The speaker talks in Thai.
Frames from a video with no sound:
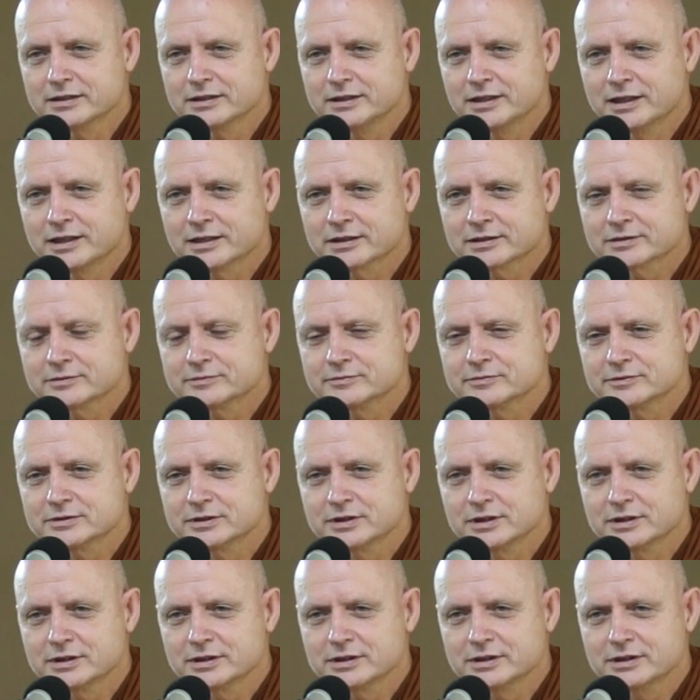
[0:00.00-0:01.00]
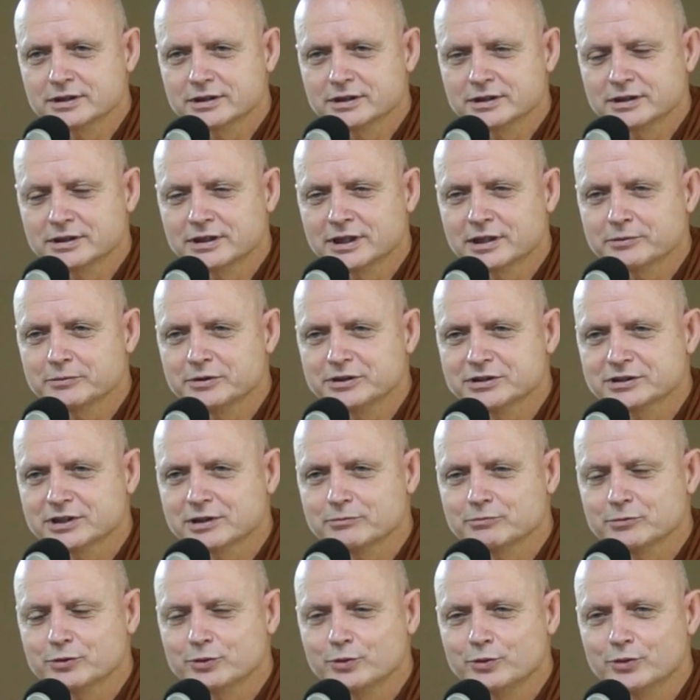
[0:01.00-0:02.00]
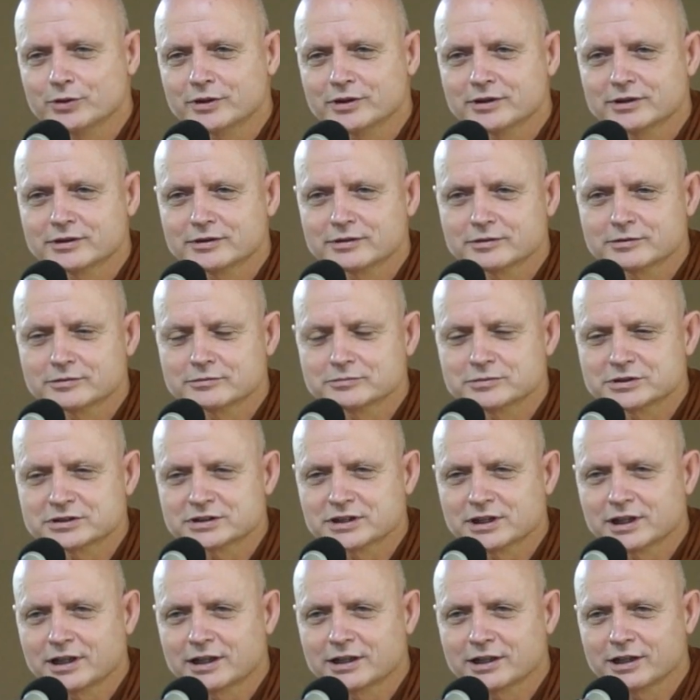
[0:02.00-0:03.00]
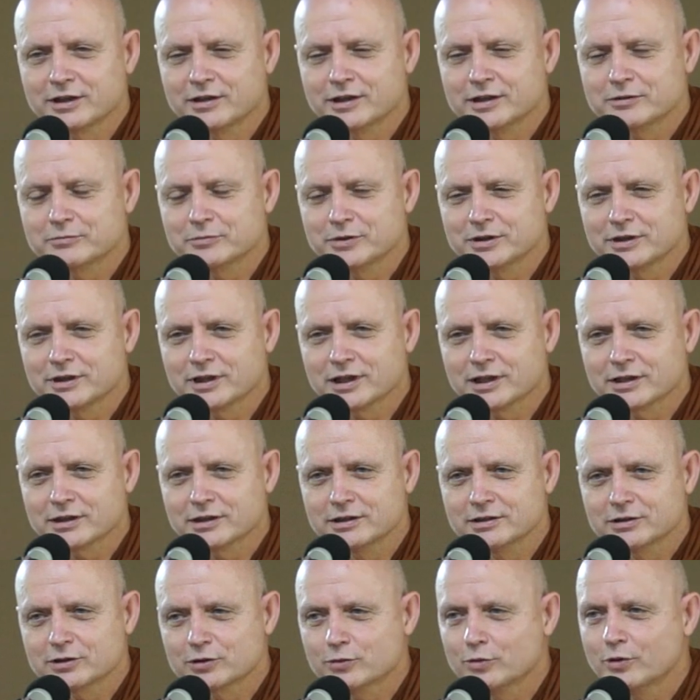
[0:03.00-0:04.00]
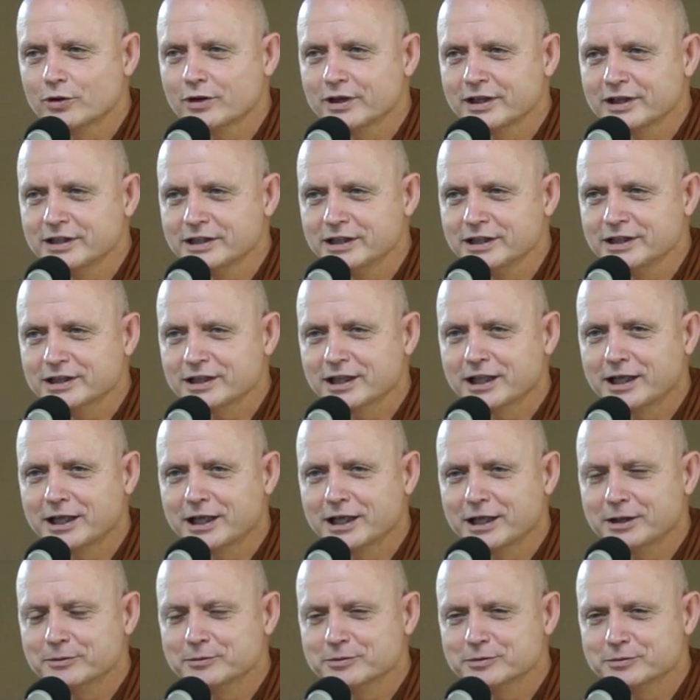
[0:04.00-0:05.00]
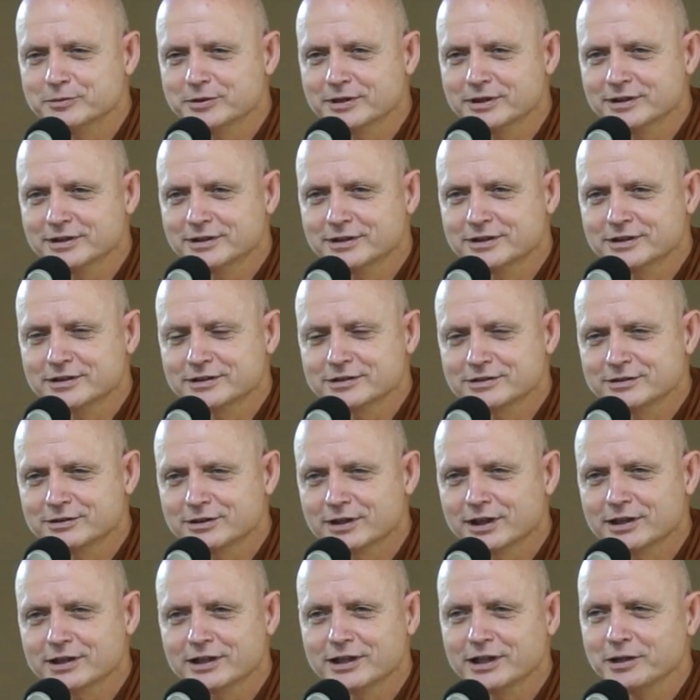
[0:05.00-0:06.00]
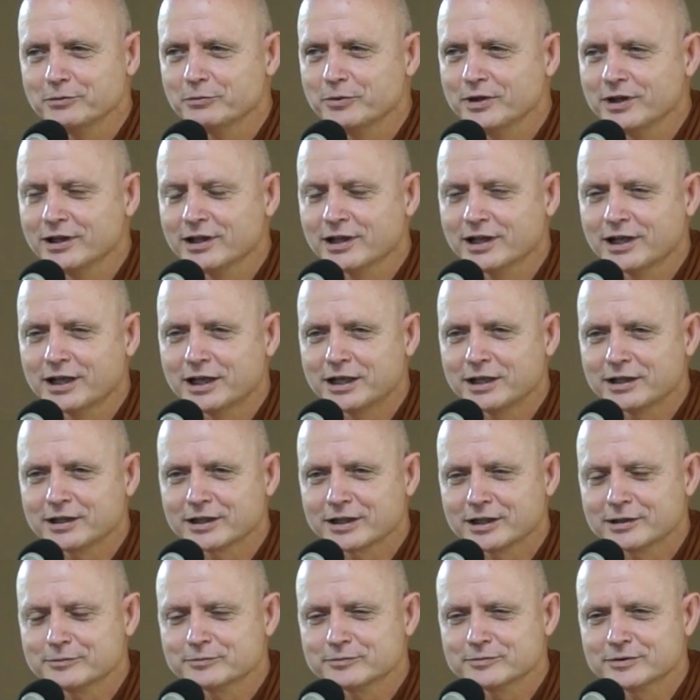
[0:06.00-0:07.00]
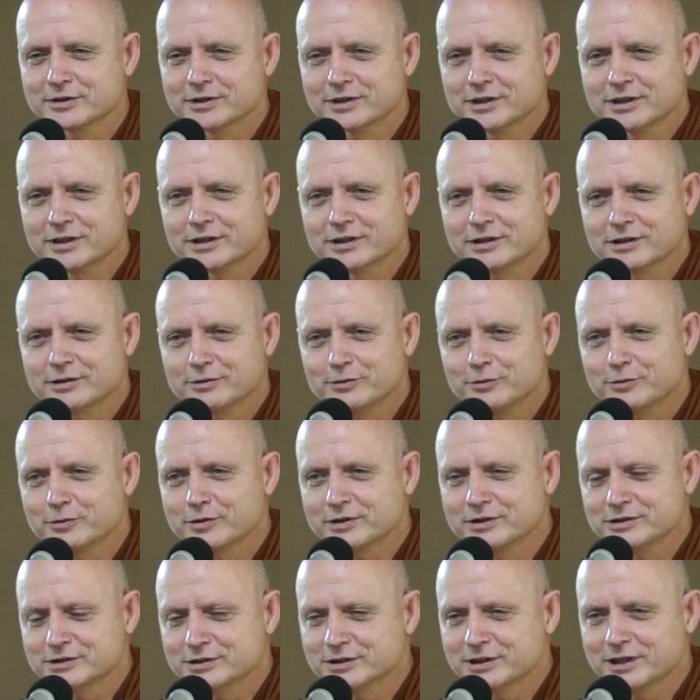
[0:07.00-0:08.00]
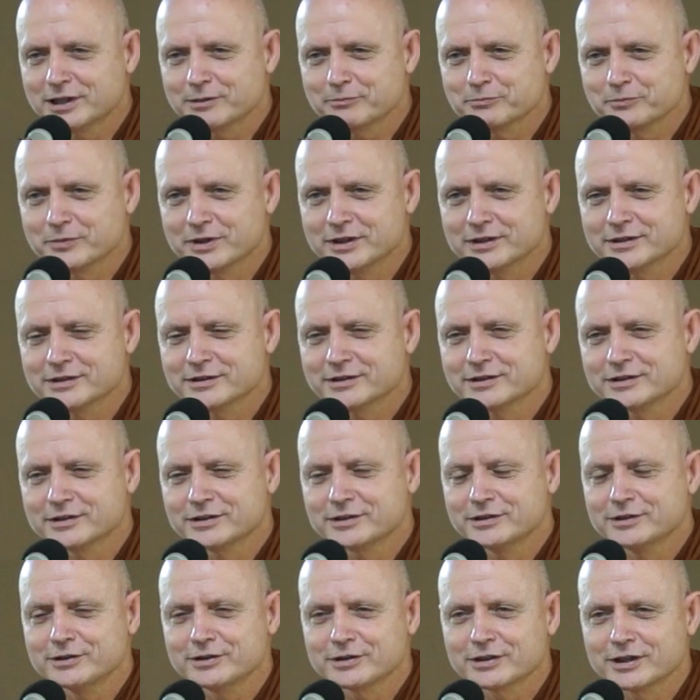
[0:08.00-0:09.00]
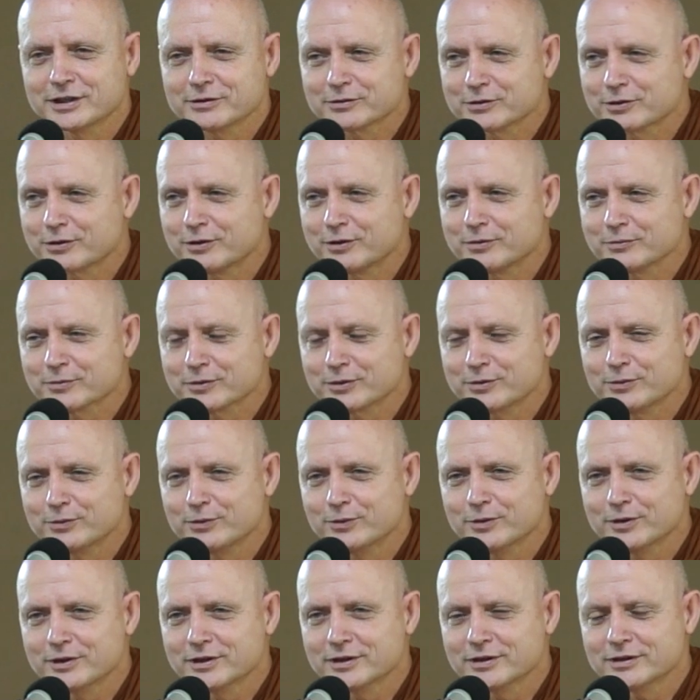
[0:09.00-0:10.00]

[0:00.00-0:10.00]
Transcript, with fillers: อย่างอย่างมีสำนวนภาษาอังกฤษเหมือนกันคือ quality time นะคือการให้เวลากับลูกก็จะนับเป็นเรื่องกับครอบครัว